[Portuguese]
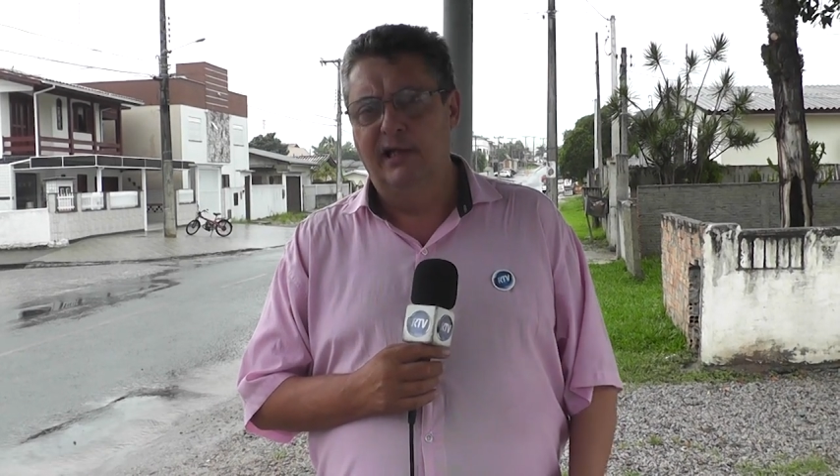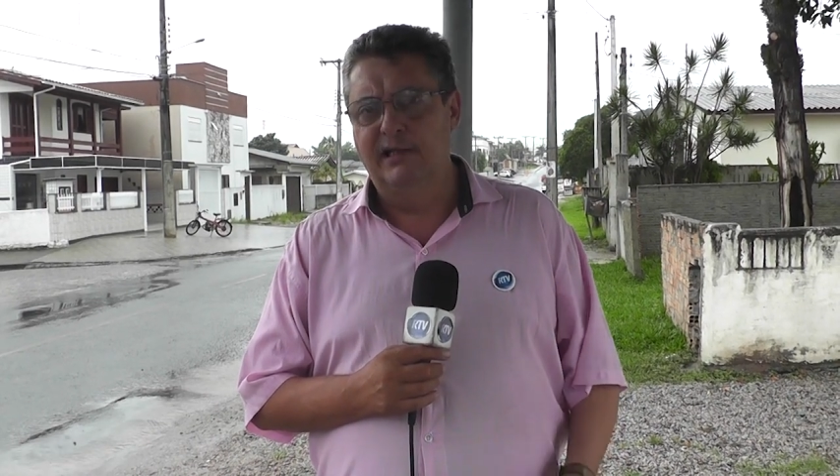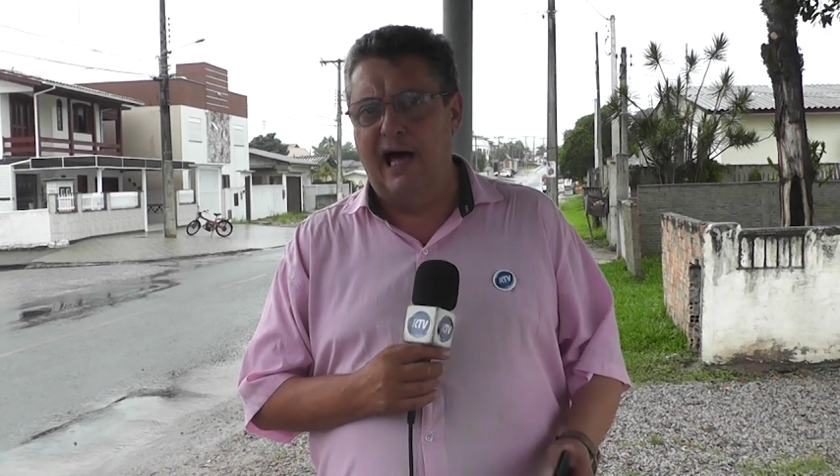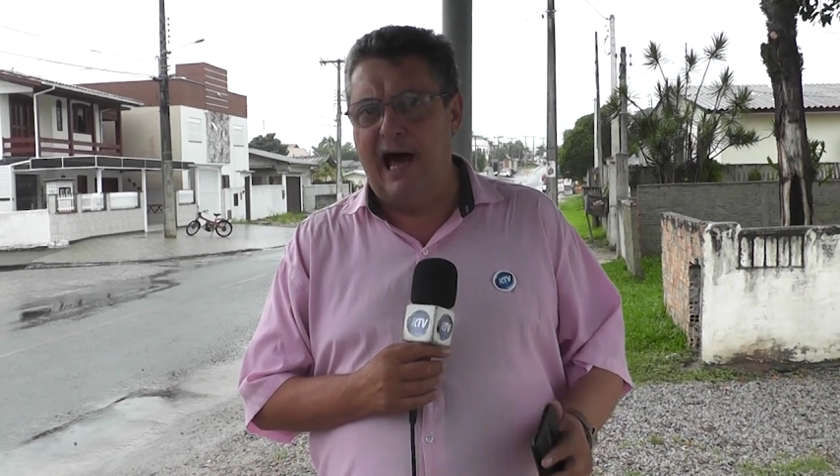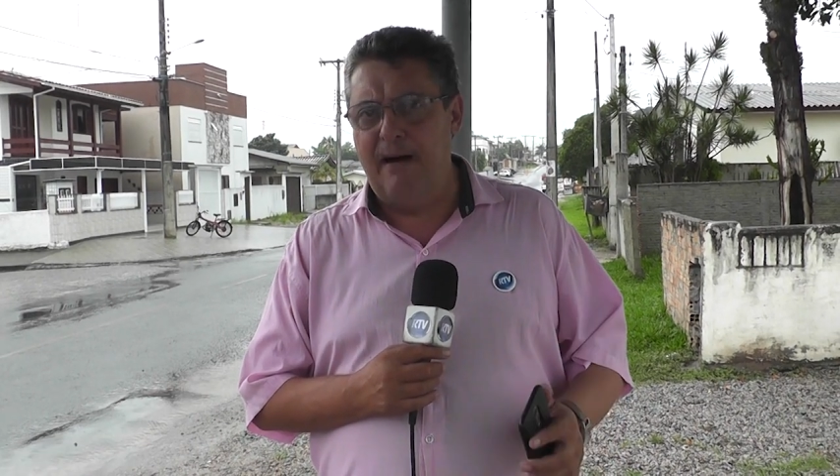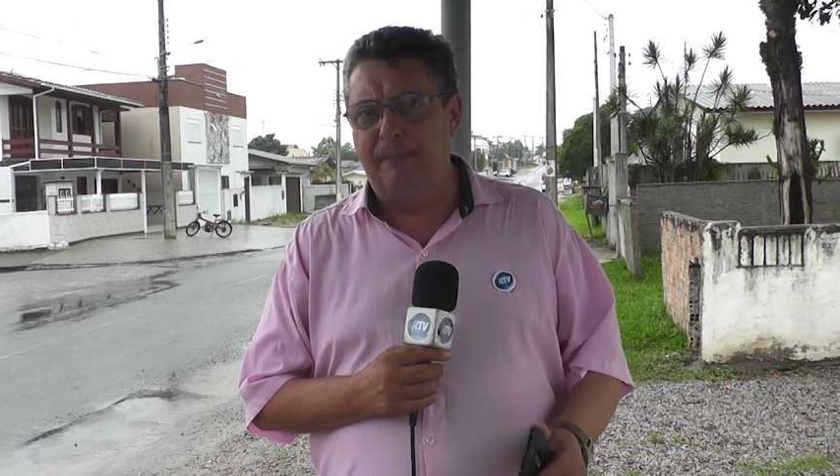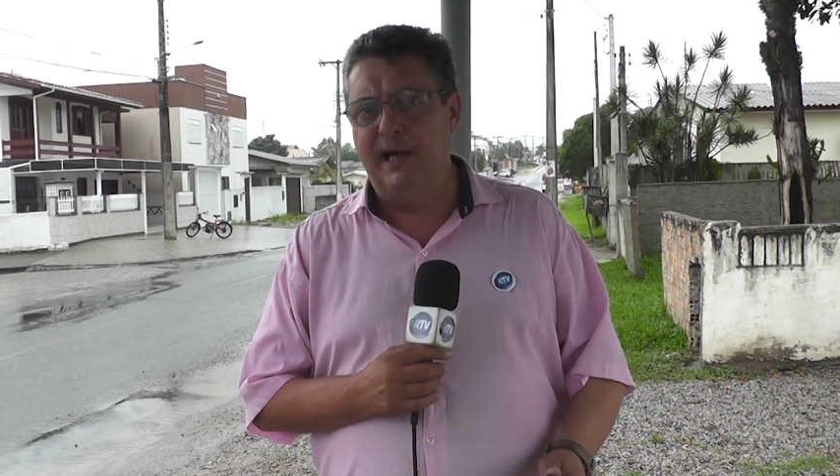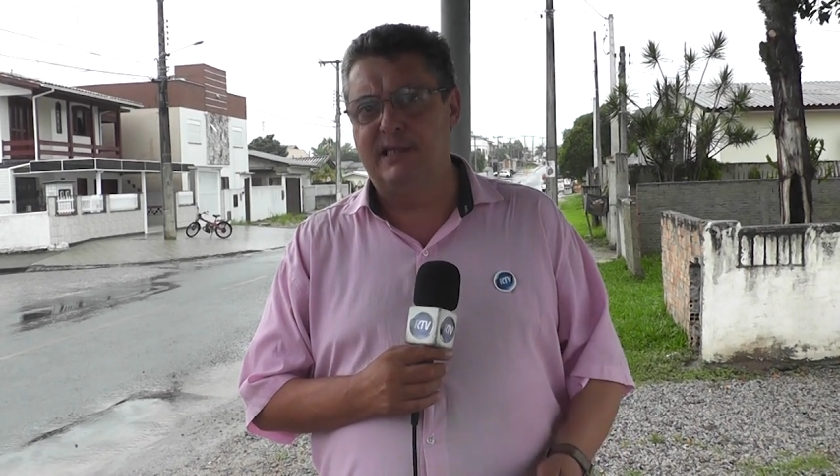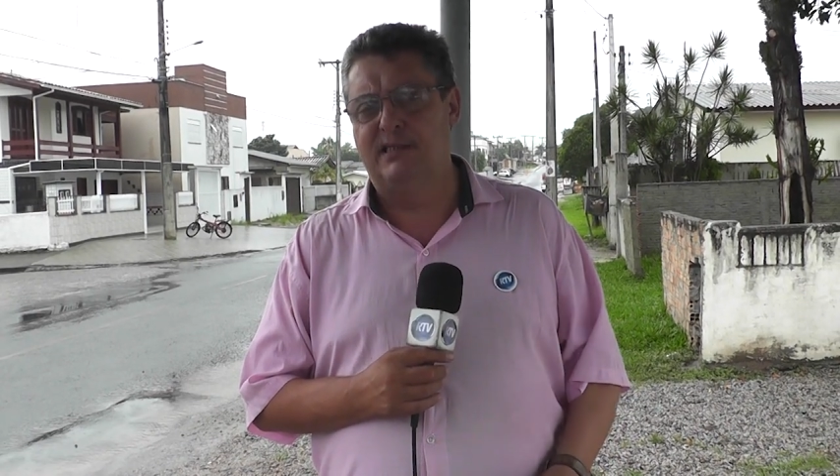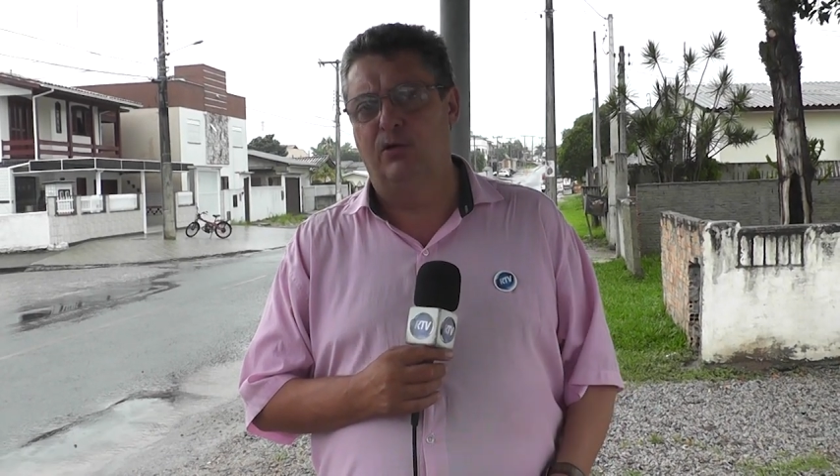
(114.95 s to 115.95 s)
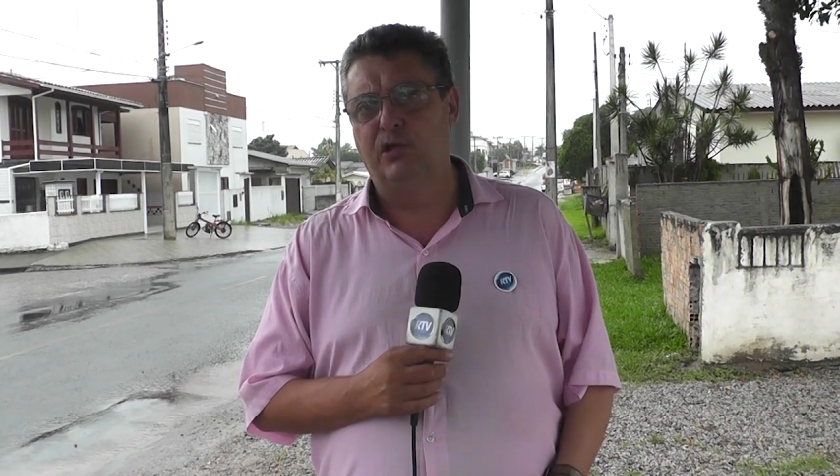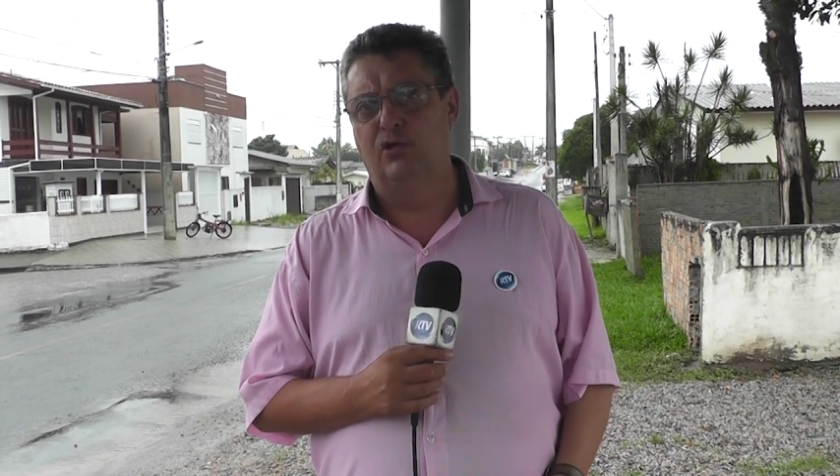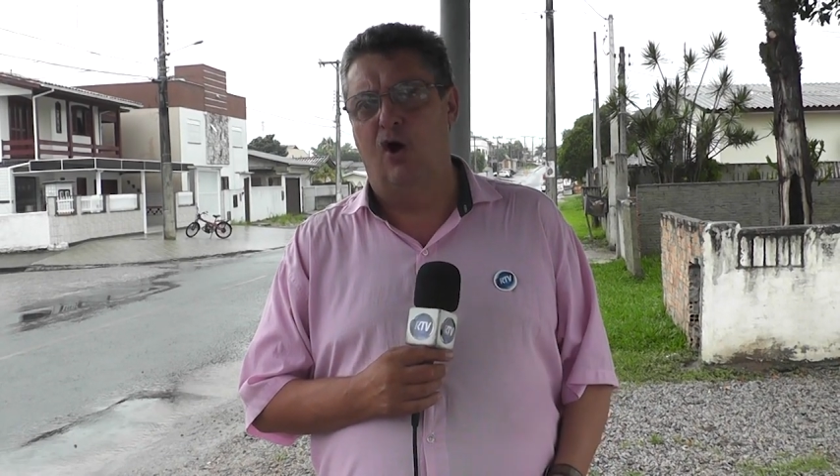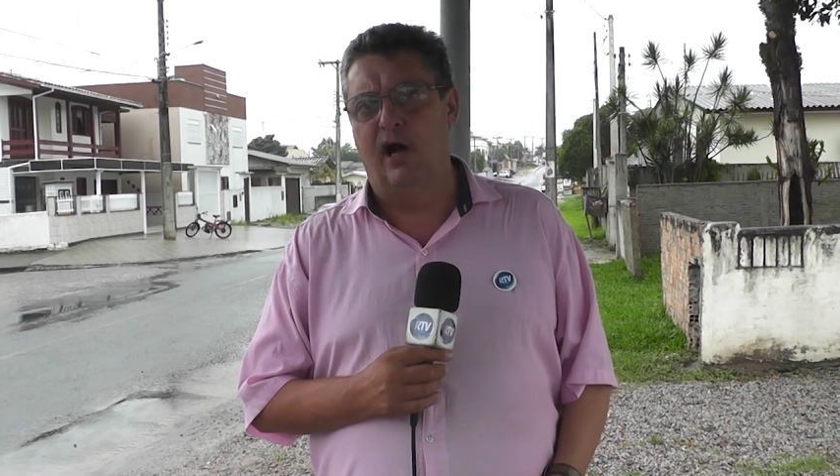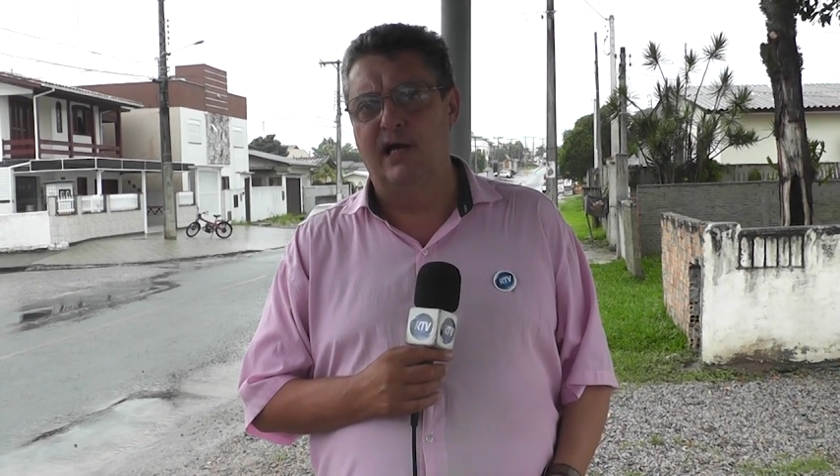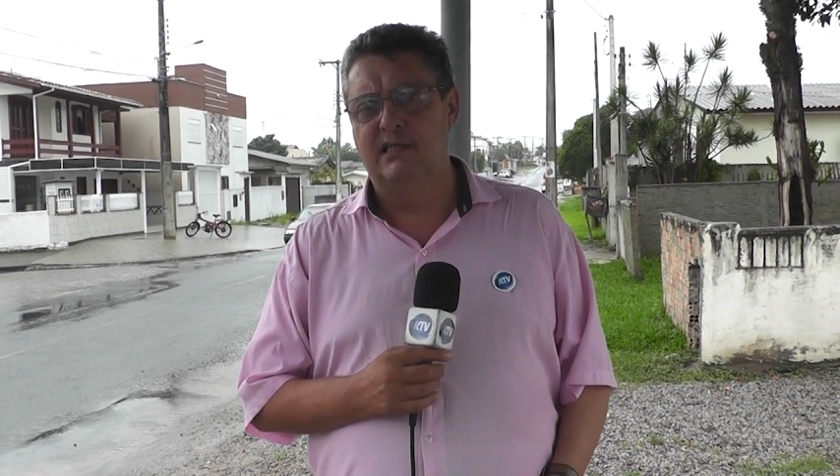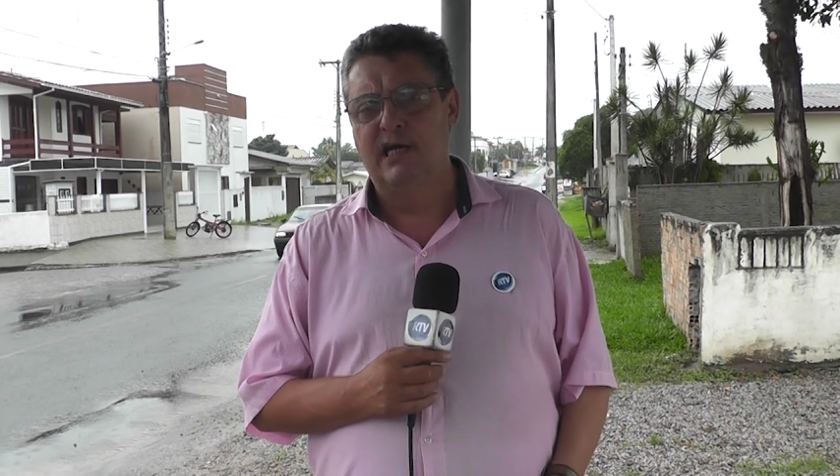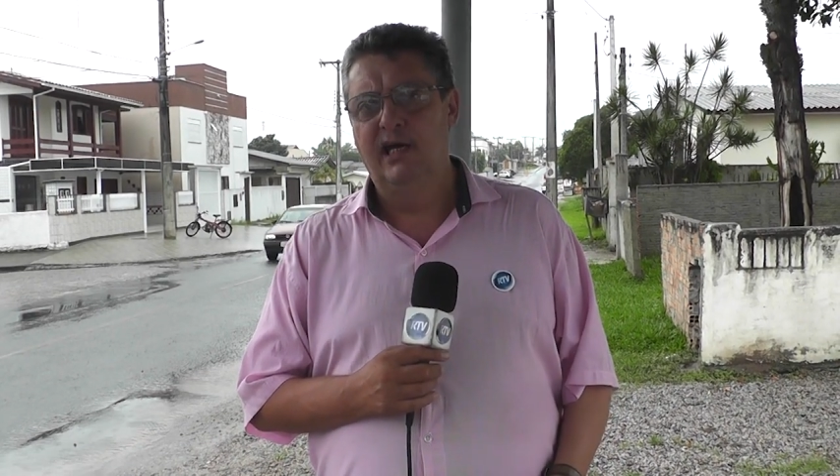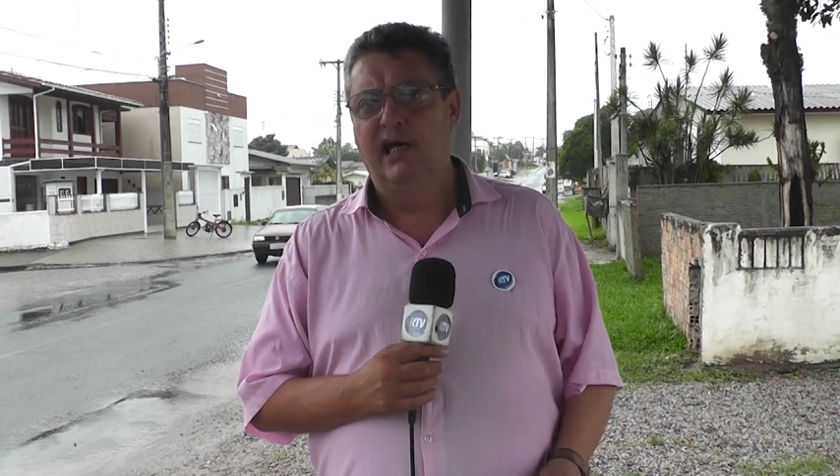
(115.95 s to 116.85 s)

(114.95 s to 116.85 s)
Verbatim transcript: na apreensão de drogas